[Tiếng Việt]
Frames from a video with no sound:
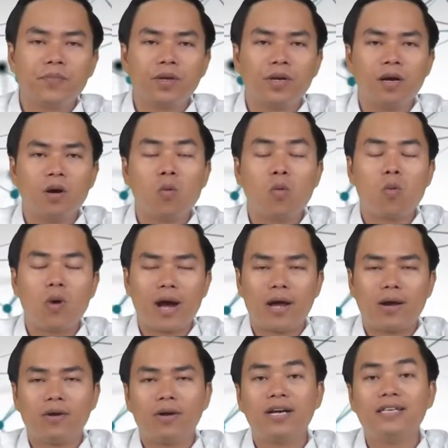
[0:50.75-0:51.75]
ừ, hậu
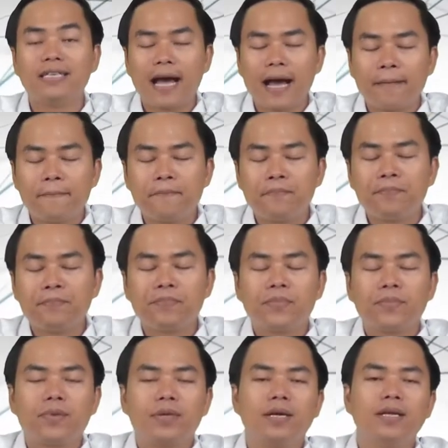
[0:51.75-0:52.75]
quả nó gây ra
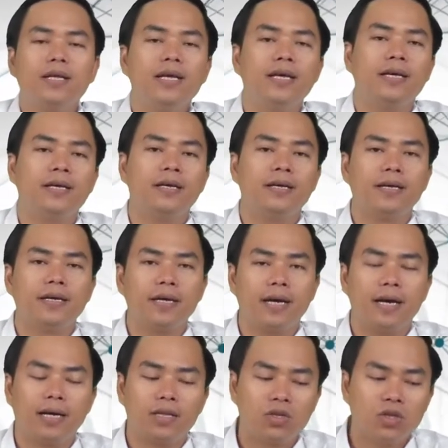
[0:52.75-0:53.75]
thế thì
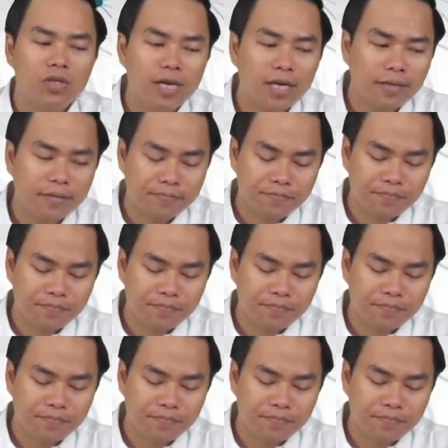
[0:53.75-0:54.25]
à, thứ nhất